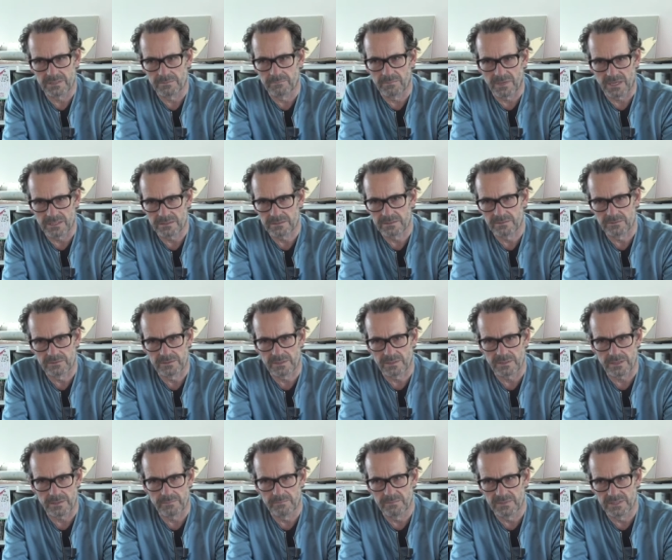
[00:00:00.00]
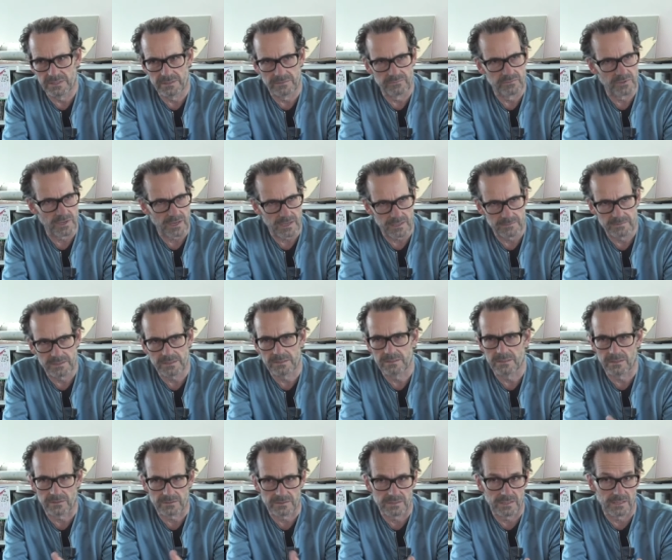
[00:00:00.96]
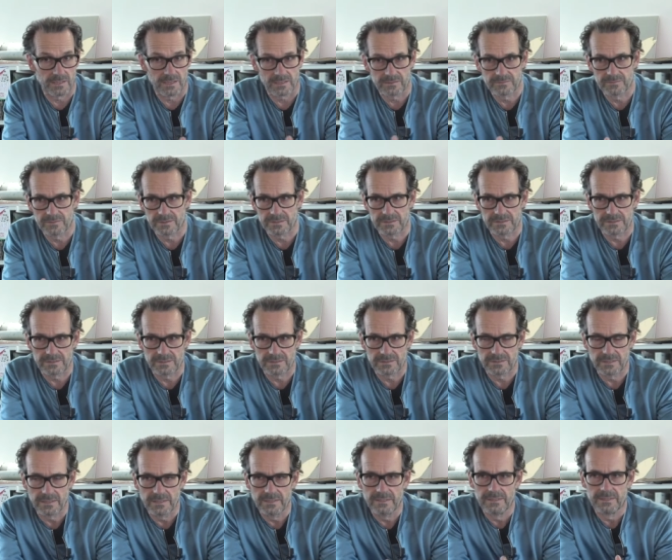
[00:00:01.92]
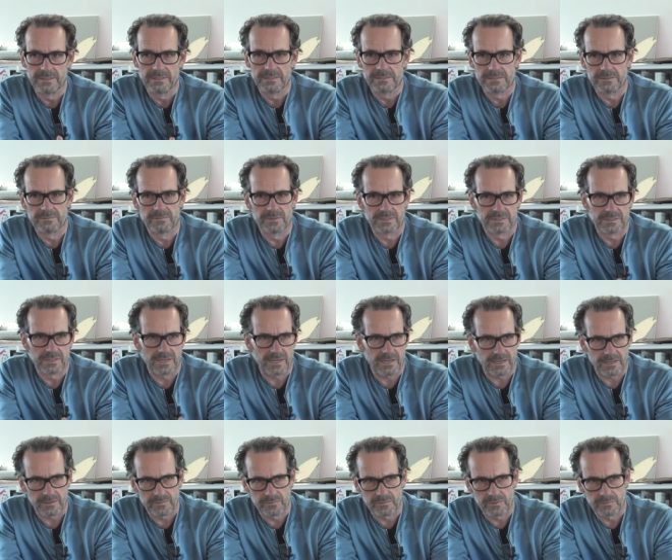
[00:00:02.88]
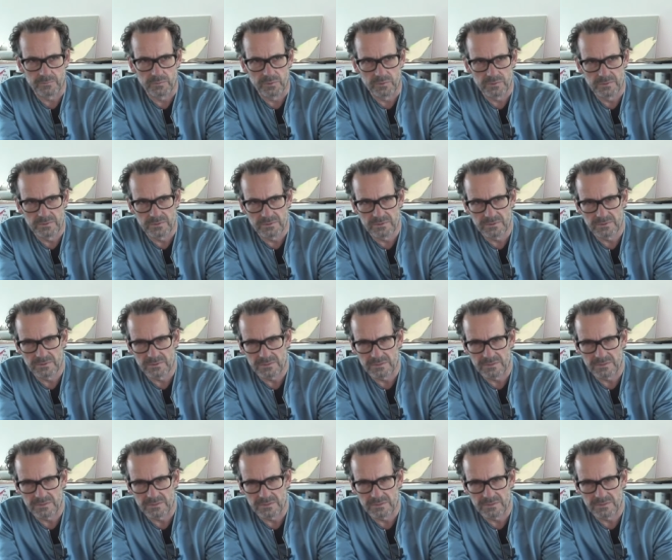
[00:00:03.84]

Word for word: den meisten Unternehmen, mit denen wir arbeiten, auch sehr langfristig, sind wir sehr eng verbunden.